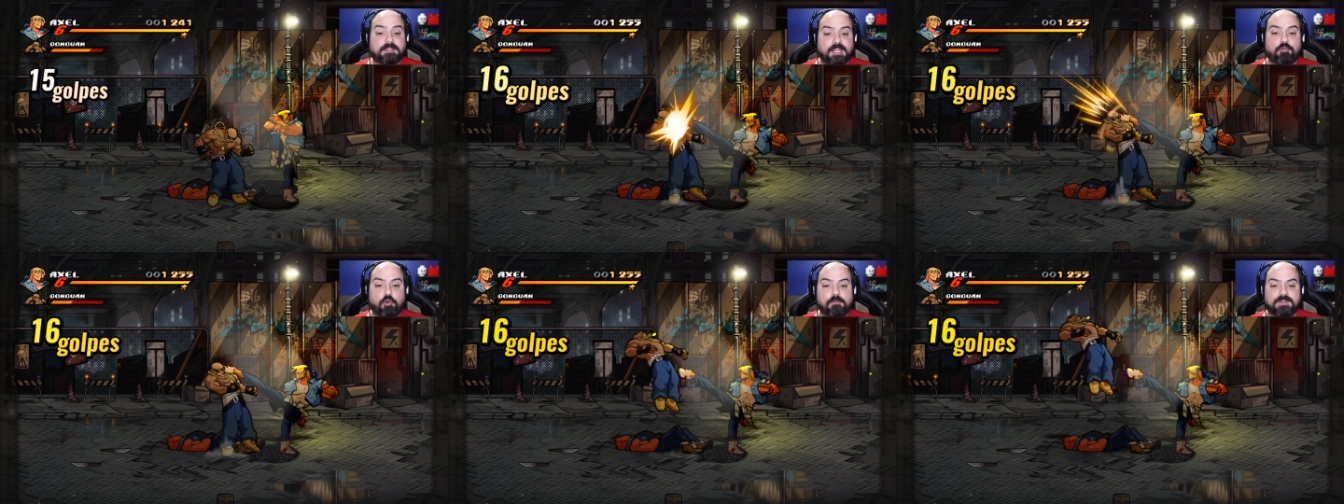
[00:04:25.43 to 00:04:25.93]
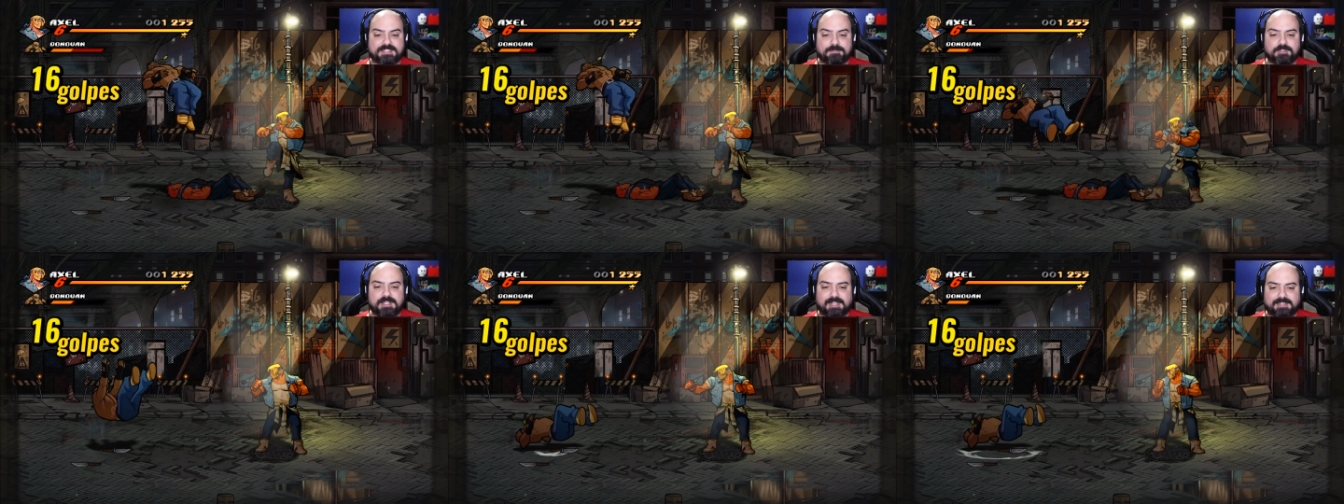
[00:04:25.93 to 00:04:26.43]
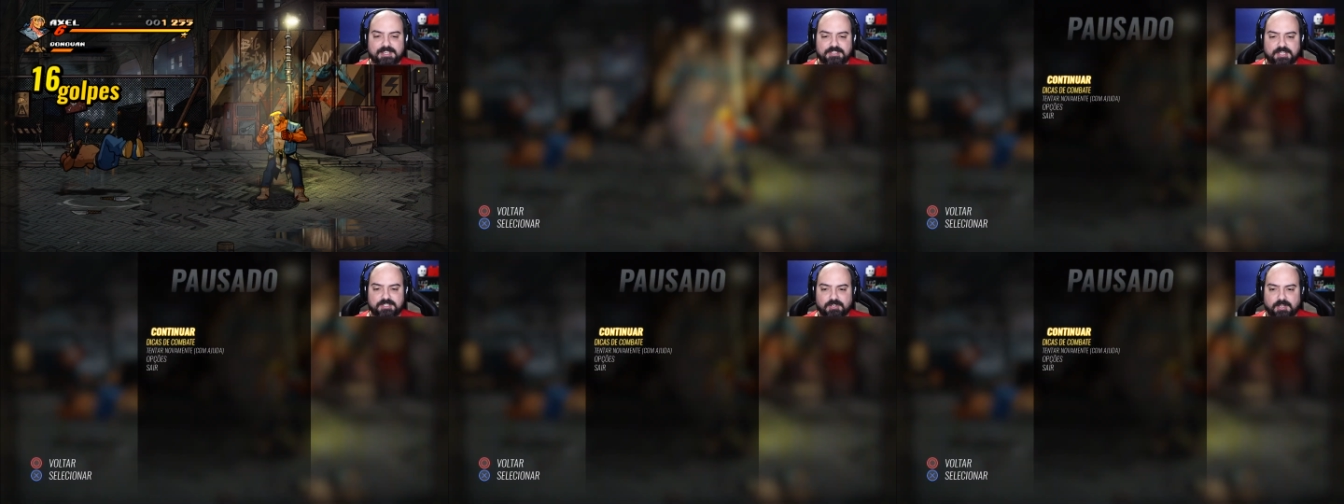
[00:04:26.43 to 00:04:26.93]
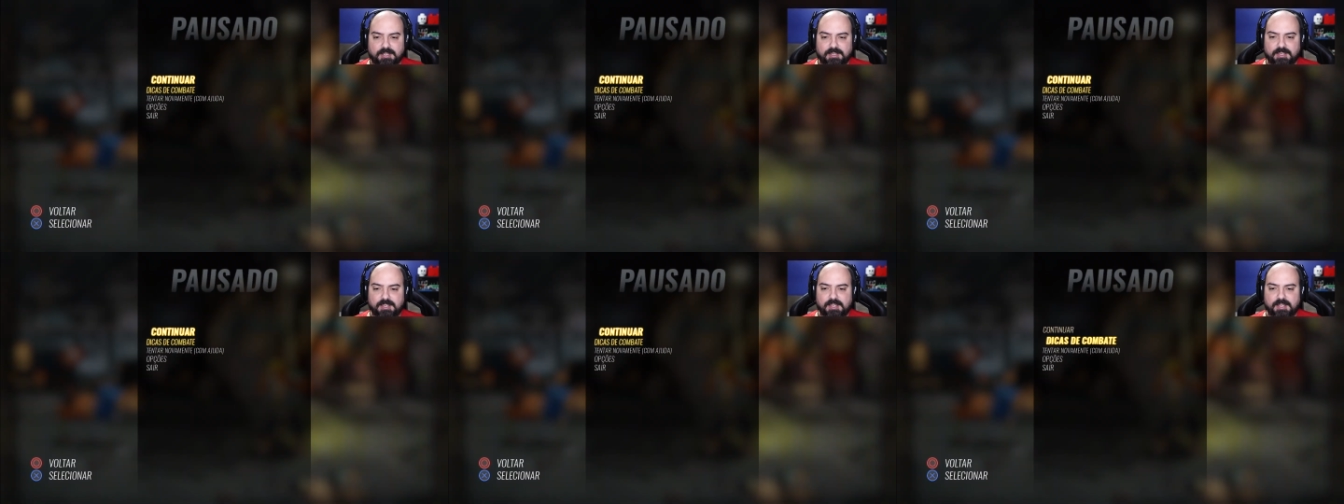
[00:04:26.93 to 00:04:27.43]
Tem como você mudar, tá, gente? Ó,
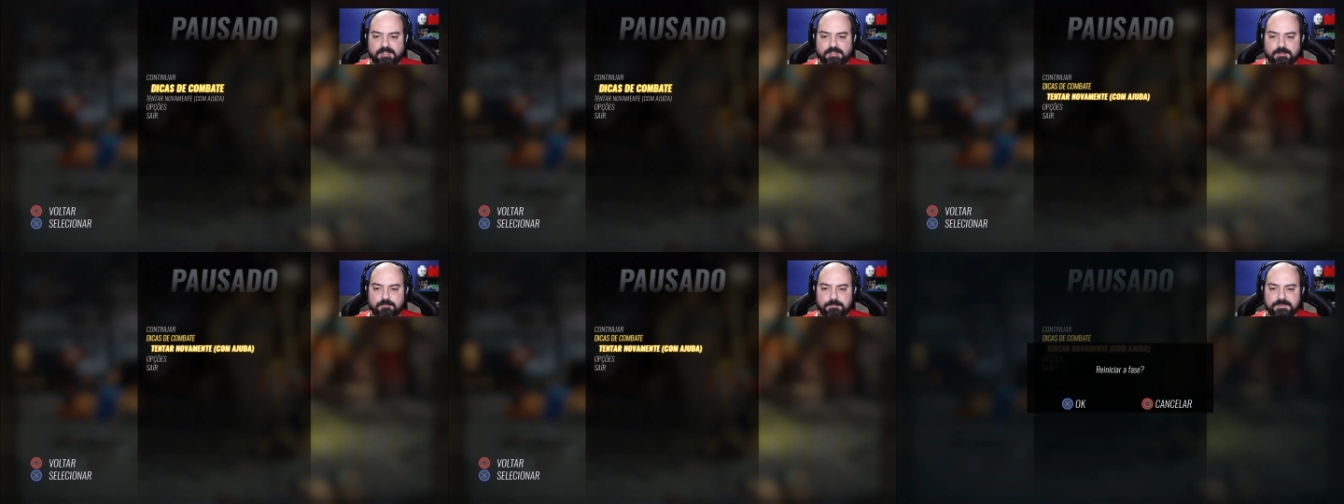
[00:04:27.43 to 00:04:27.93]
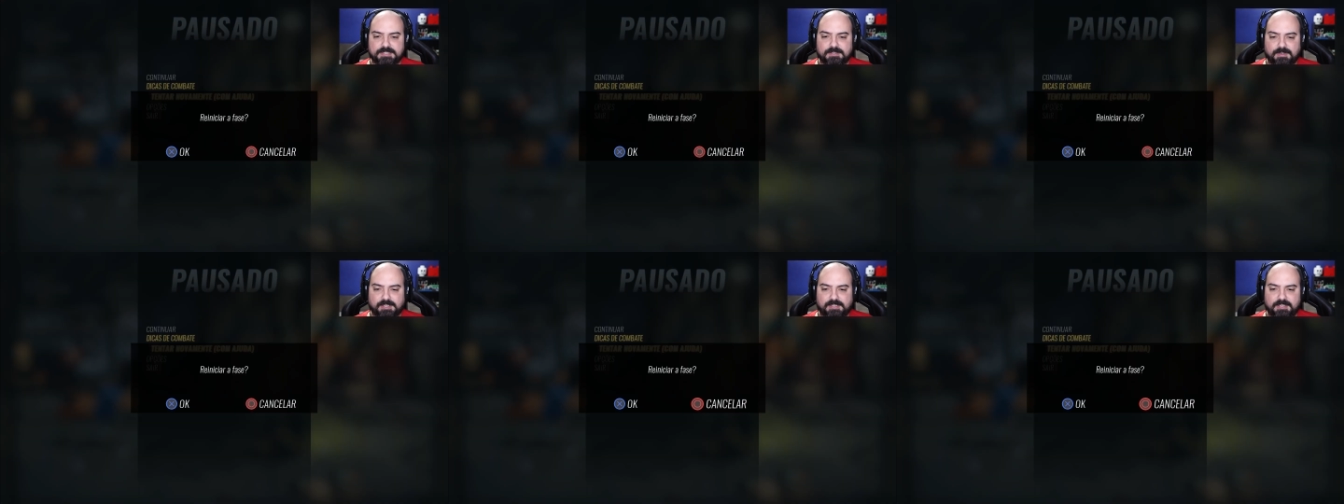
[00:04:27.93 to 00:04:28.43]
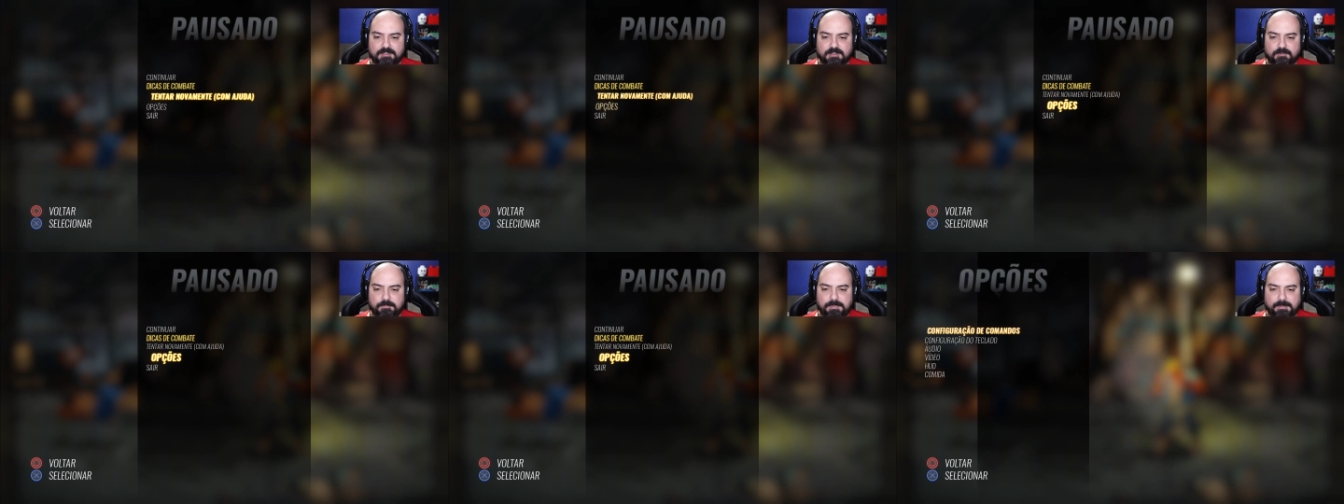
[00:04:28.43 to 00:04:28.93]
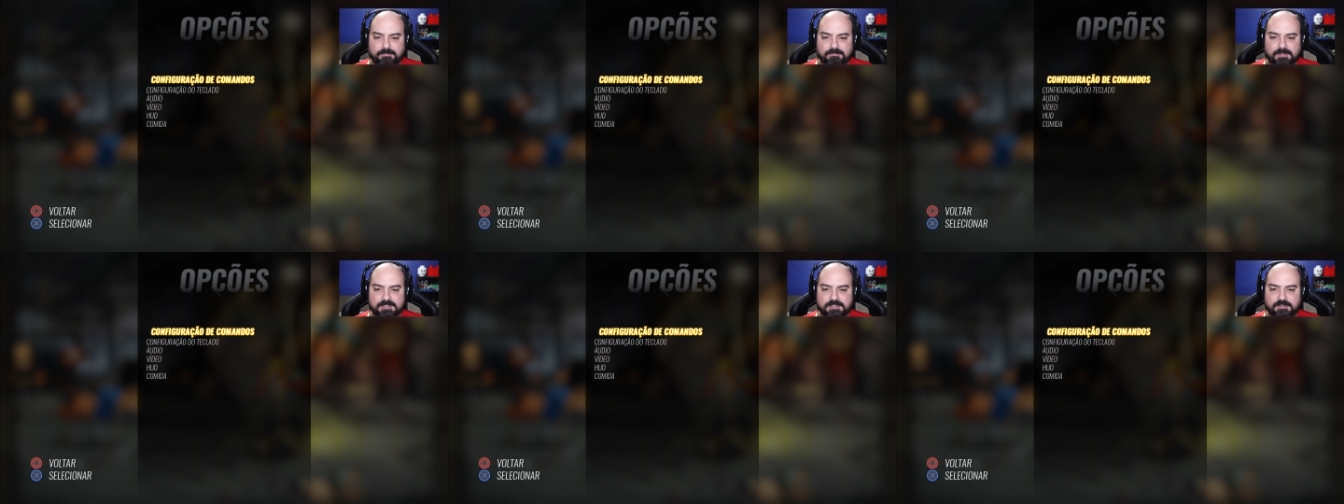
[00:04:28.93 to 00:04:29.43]
tem uma opção aqui, ó. Opa,
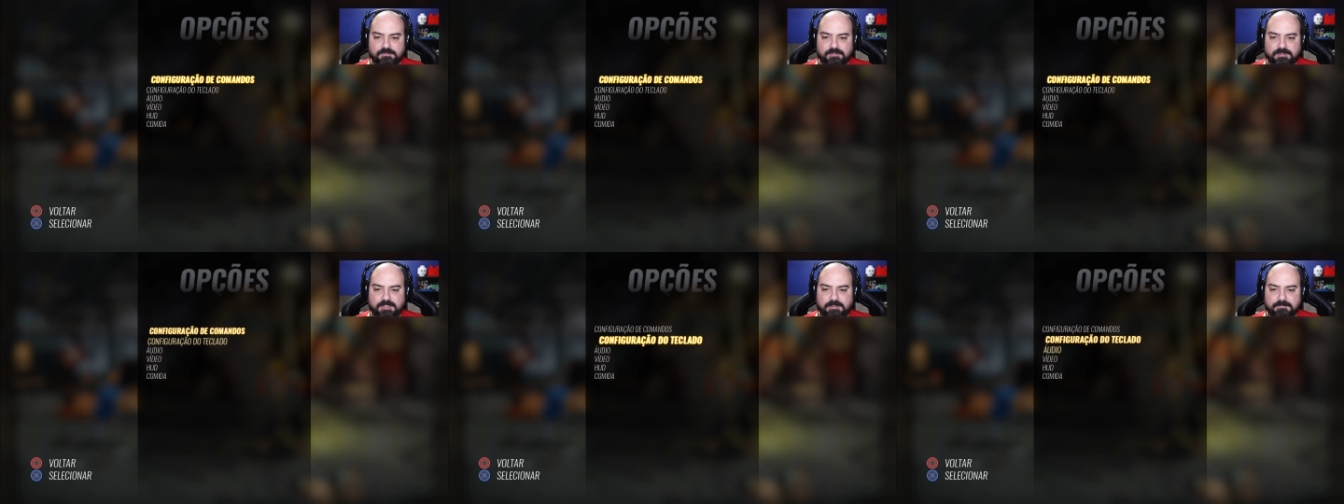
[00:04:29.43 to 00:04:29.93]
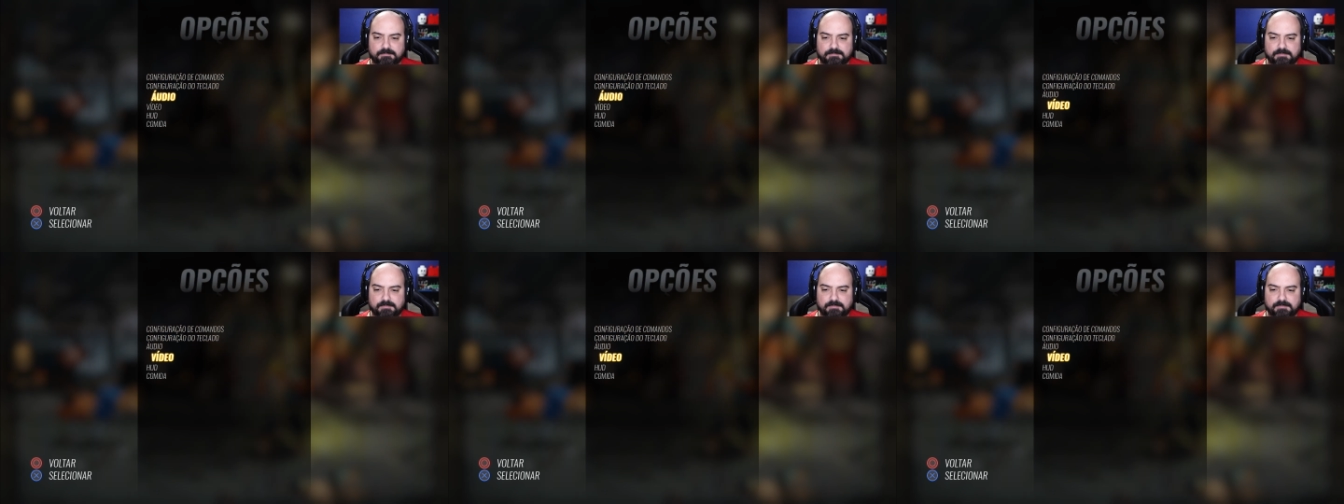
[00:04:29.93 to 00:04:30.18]
quase que eu voltei.